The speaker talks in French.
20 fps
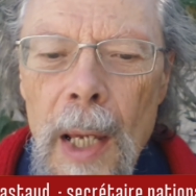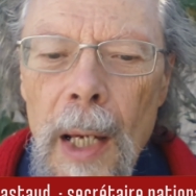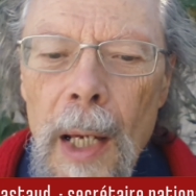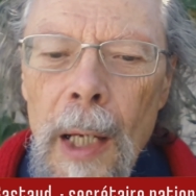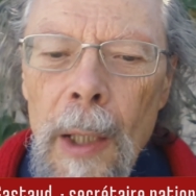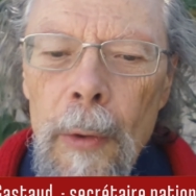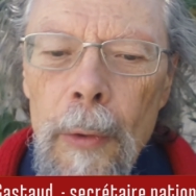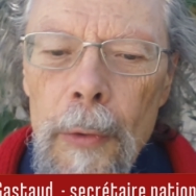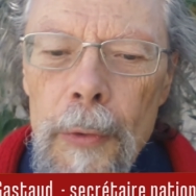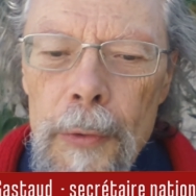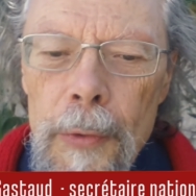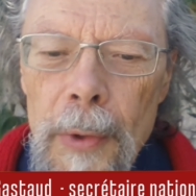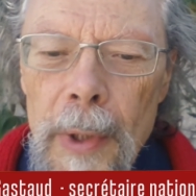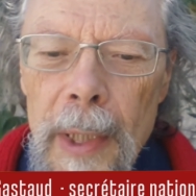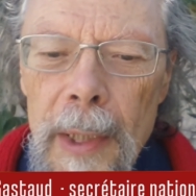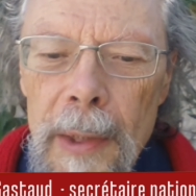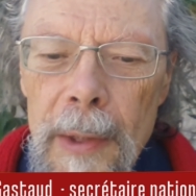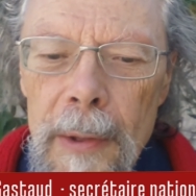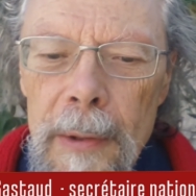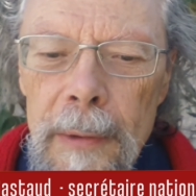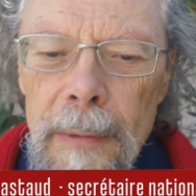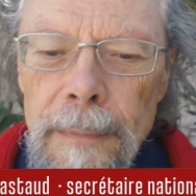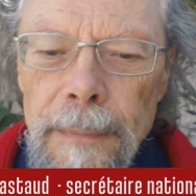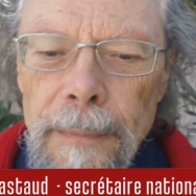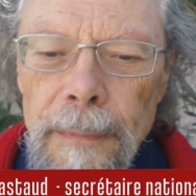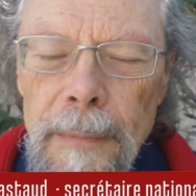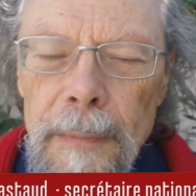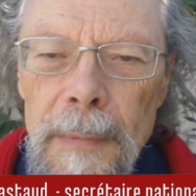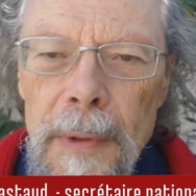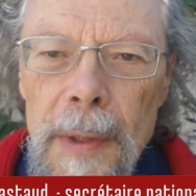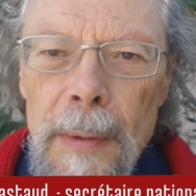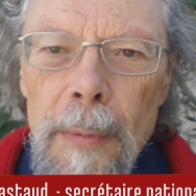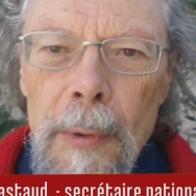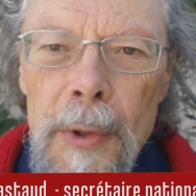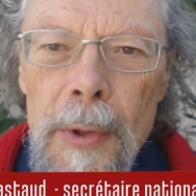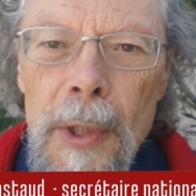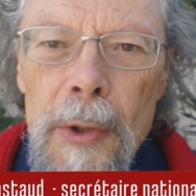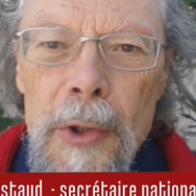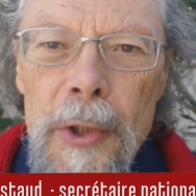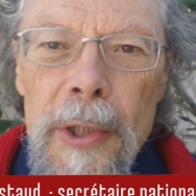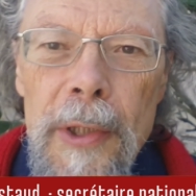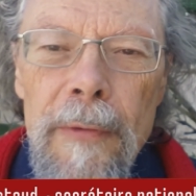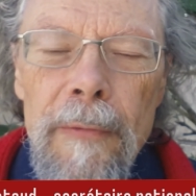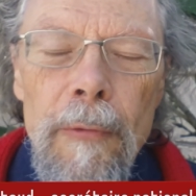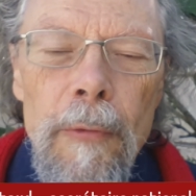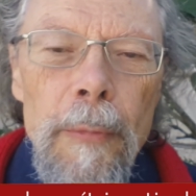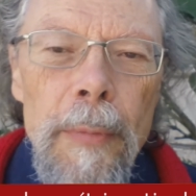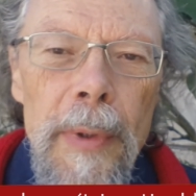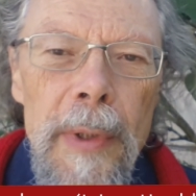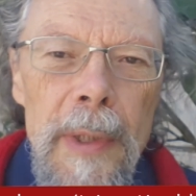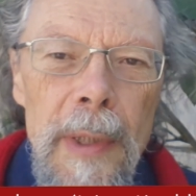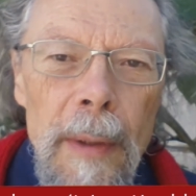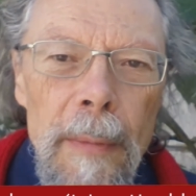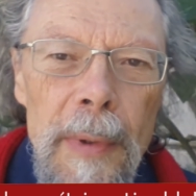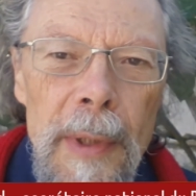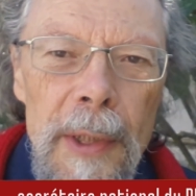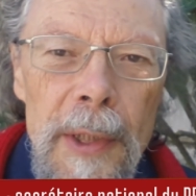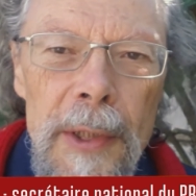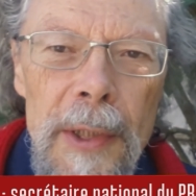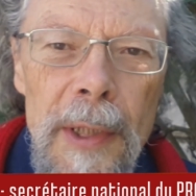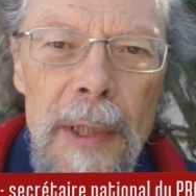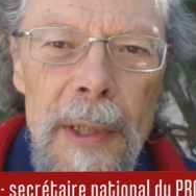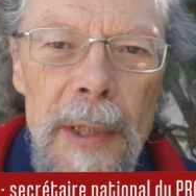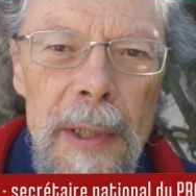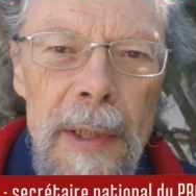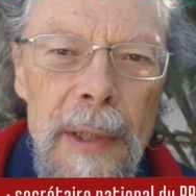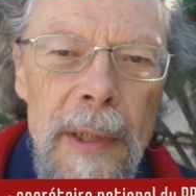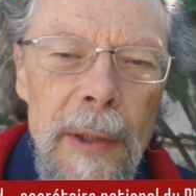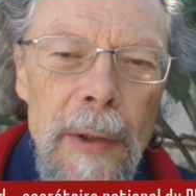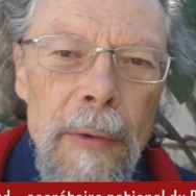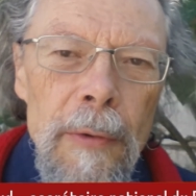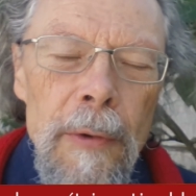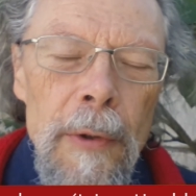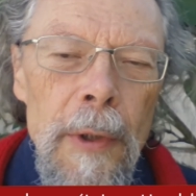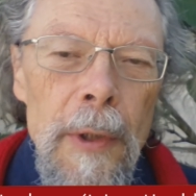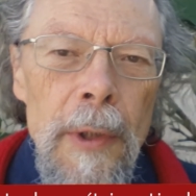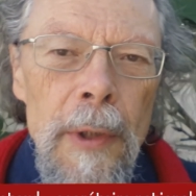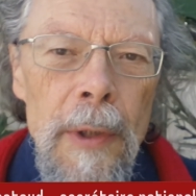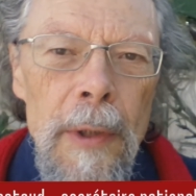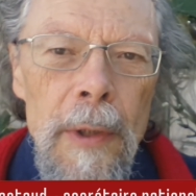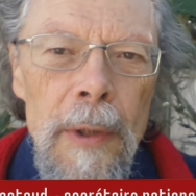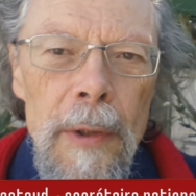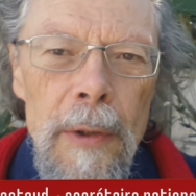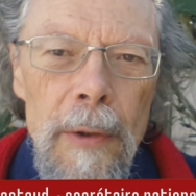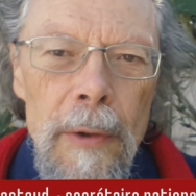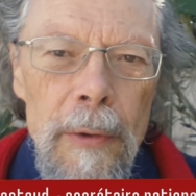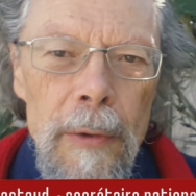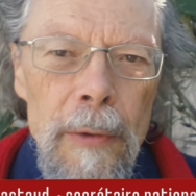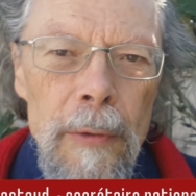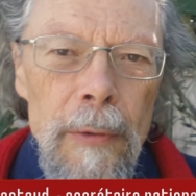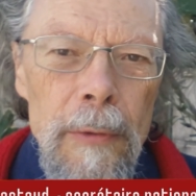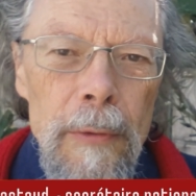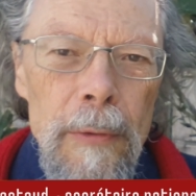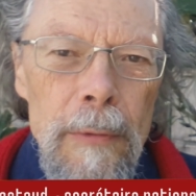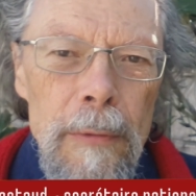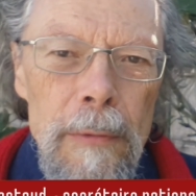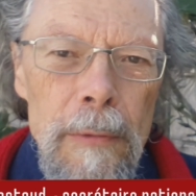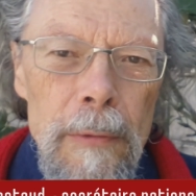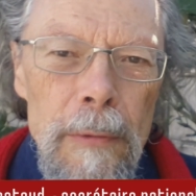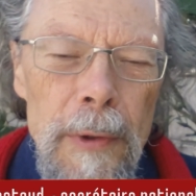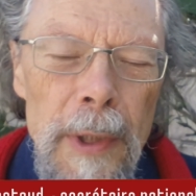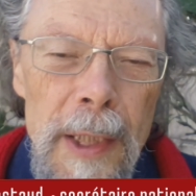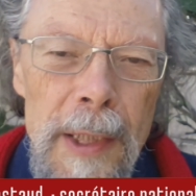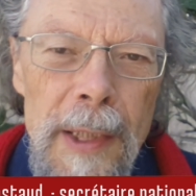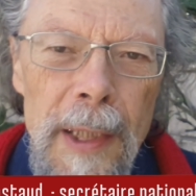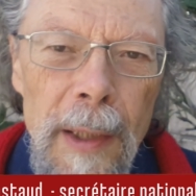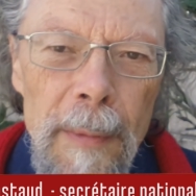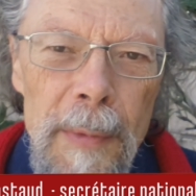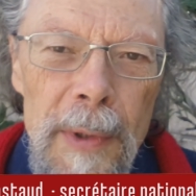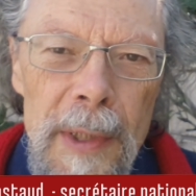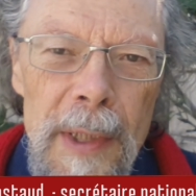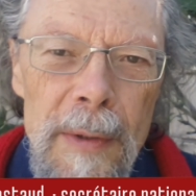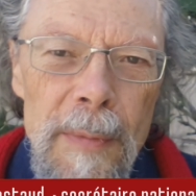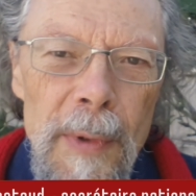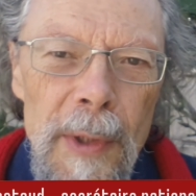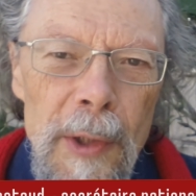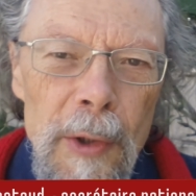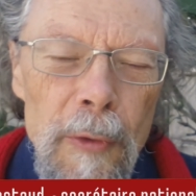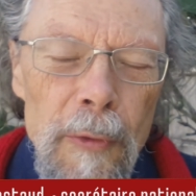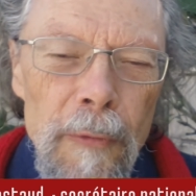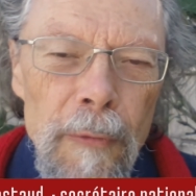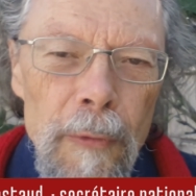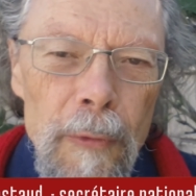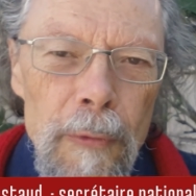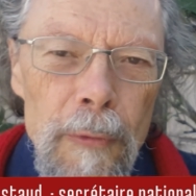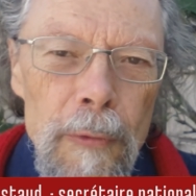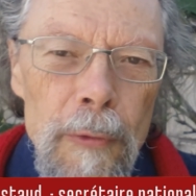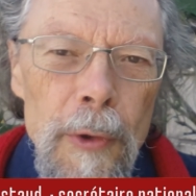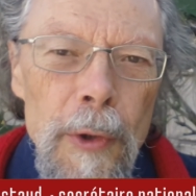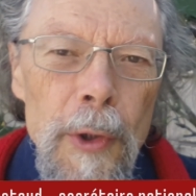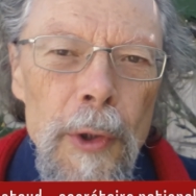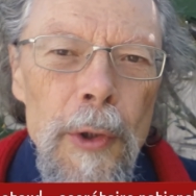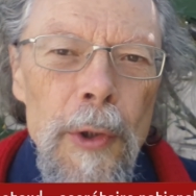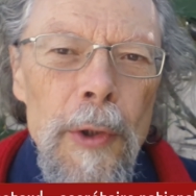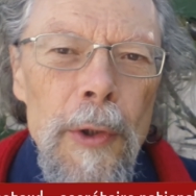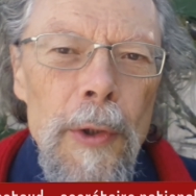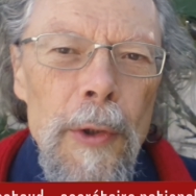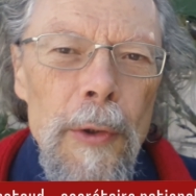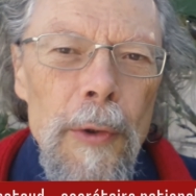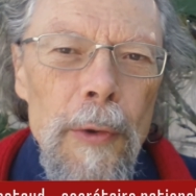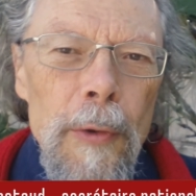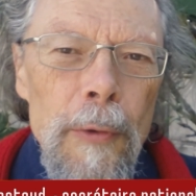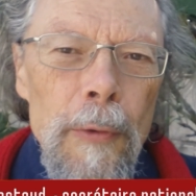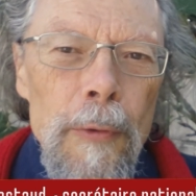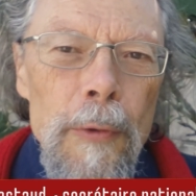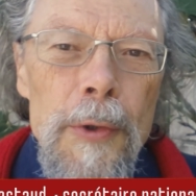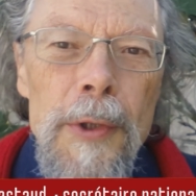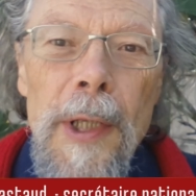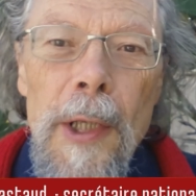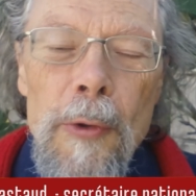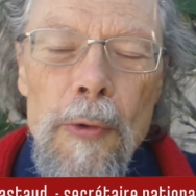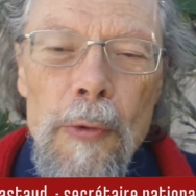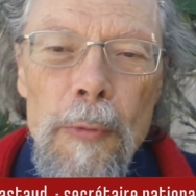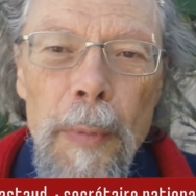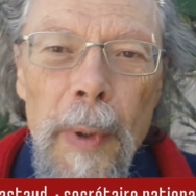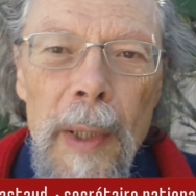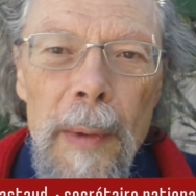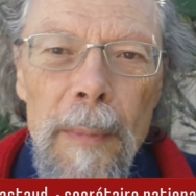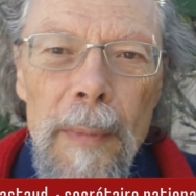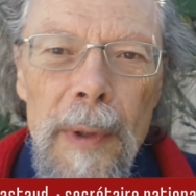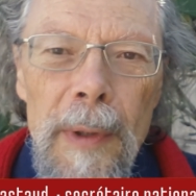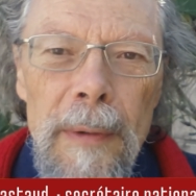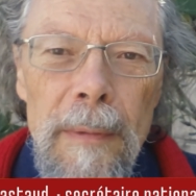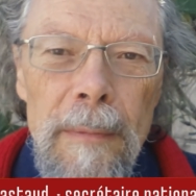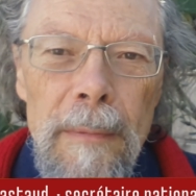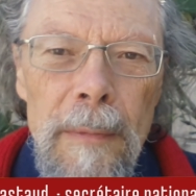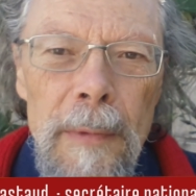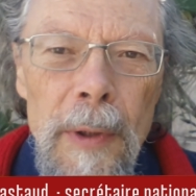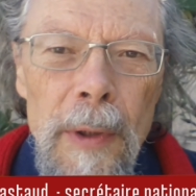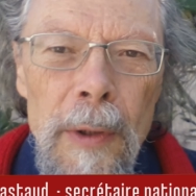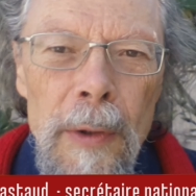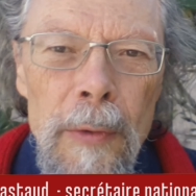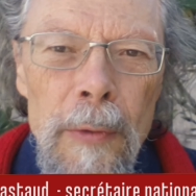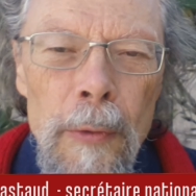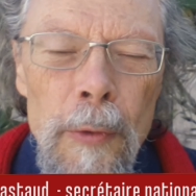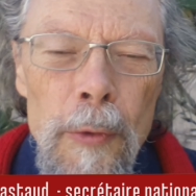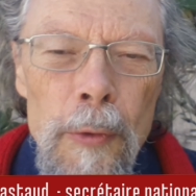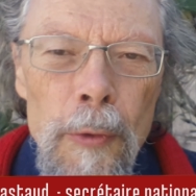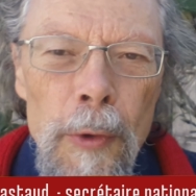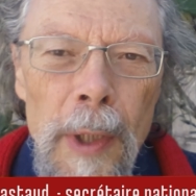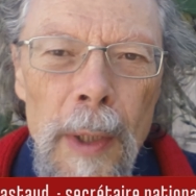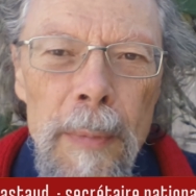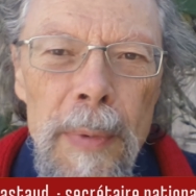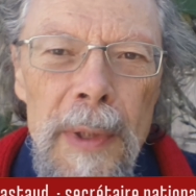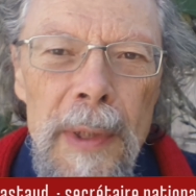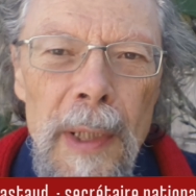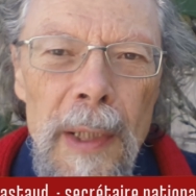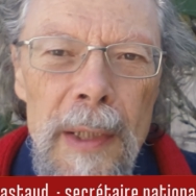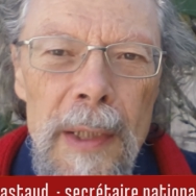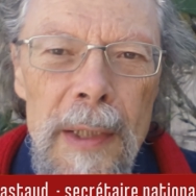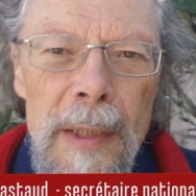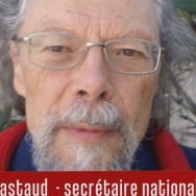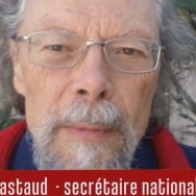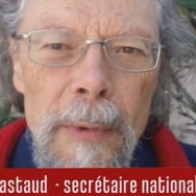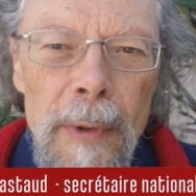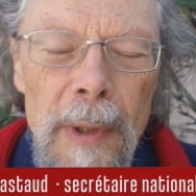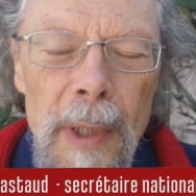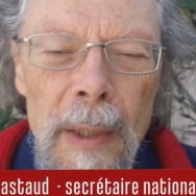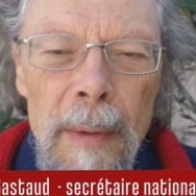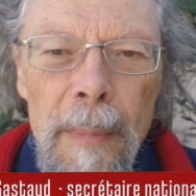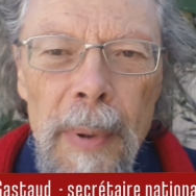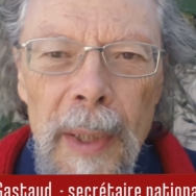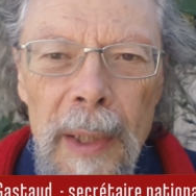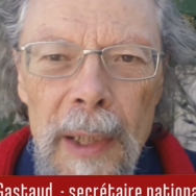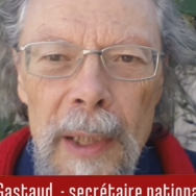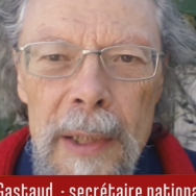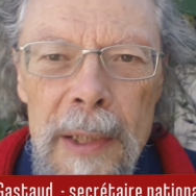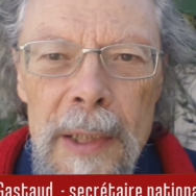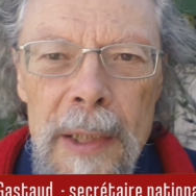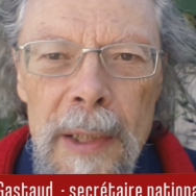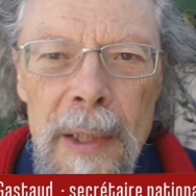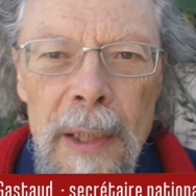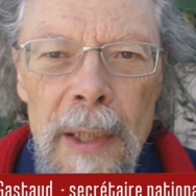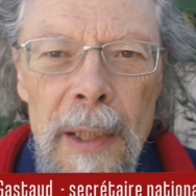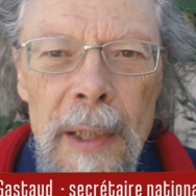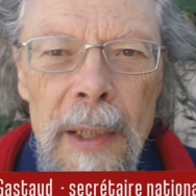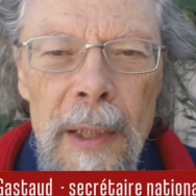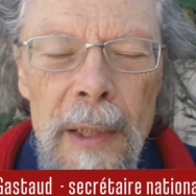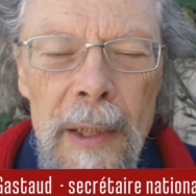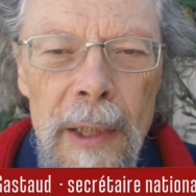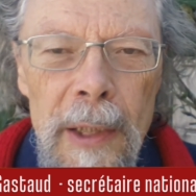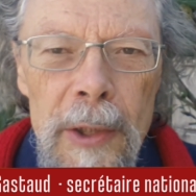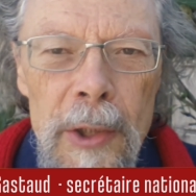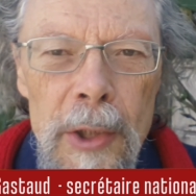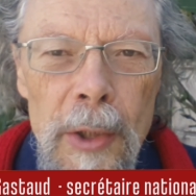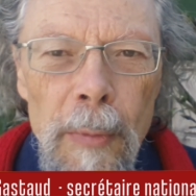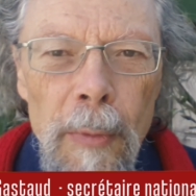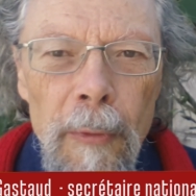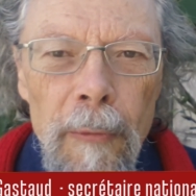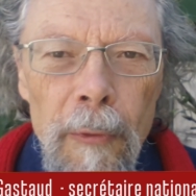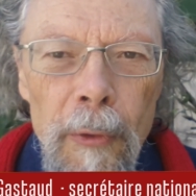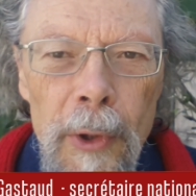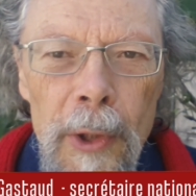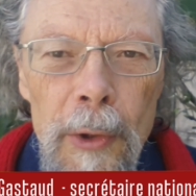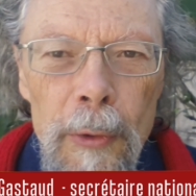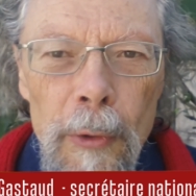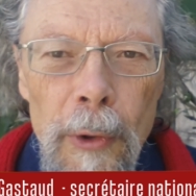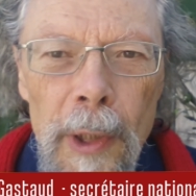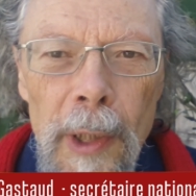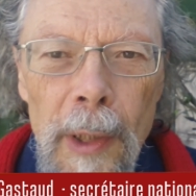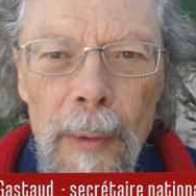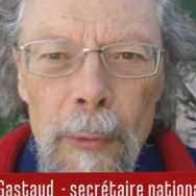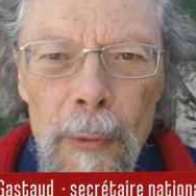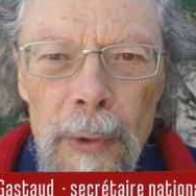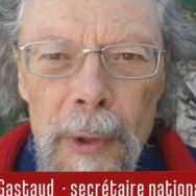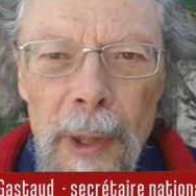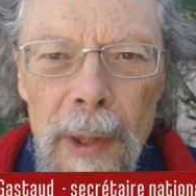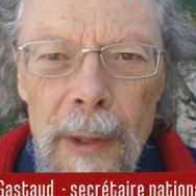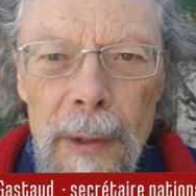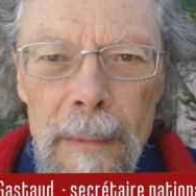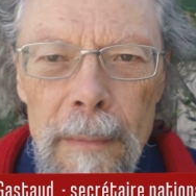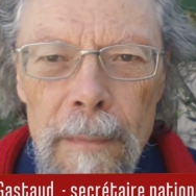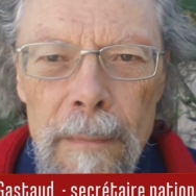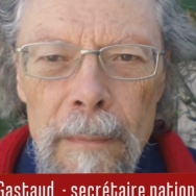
Alors, cela étant, c'est pour ça que j'ai développé il y a bien des années l'idée que euh, l'exterminisme était devenu le stade suprême de ce capitalisme impérialiste qui a déjà provoqué deux guerres mondiales.